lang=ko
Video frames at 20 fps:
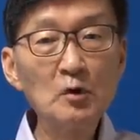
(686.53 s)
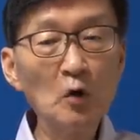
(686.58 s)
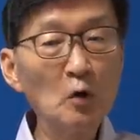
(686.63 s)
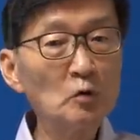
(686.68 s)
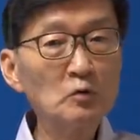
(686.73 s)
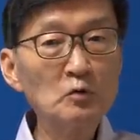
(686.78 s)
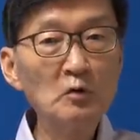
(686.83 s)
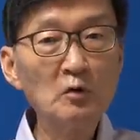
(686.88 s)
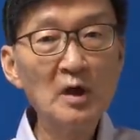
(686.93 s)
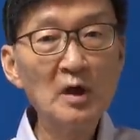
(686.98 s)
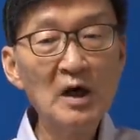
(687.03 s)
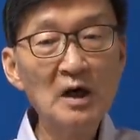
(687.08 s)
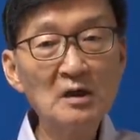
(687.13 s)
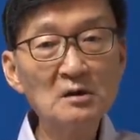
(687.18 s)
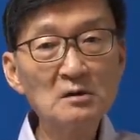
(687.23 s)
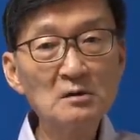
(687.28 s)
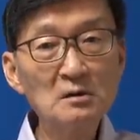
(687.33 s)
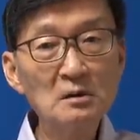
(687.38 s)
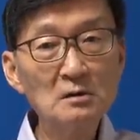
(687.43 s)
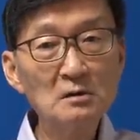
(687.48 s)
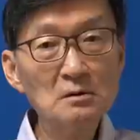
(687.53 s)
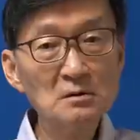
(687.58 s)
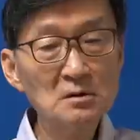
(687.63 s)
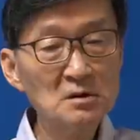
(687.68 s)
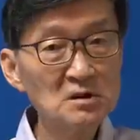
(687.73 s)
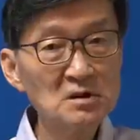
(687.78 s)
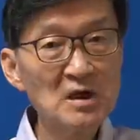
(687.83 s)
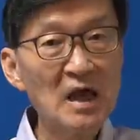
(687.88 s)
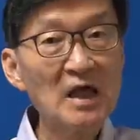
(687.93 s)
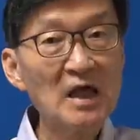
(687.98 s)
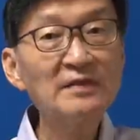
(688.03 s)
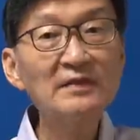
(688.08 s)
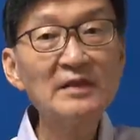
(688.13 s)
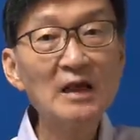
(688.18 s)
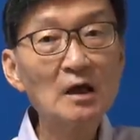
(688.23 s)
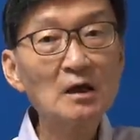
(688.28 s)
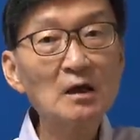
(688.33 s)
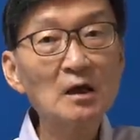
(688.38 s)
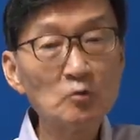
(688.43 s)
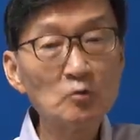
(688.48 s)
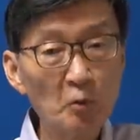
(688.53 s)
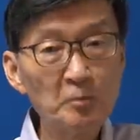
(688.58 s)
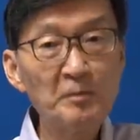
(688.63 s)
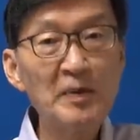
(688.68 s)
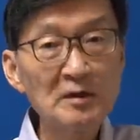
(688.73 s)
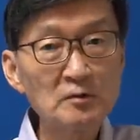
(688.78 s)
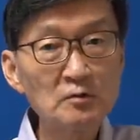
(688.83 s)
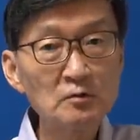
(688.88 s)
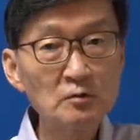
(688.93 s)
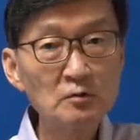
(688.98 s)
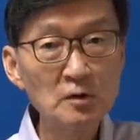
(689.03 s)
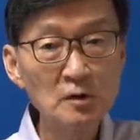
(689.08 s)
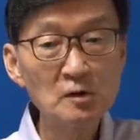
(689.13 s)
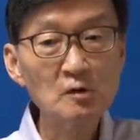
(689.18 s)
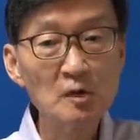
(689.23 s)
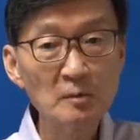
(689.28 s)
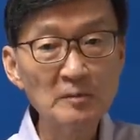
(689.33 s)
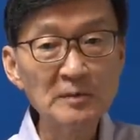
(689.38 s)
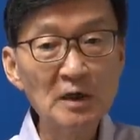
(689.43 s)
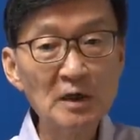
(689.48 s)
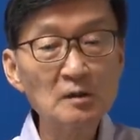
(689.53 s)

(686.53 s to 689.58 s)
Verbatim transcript: 격돌이 가능성은 진짜 한 단계 높아지고 있는 겁니다.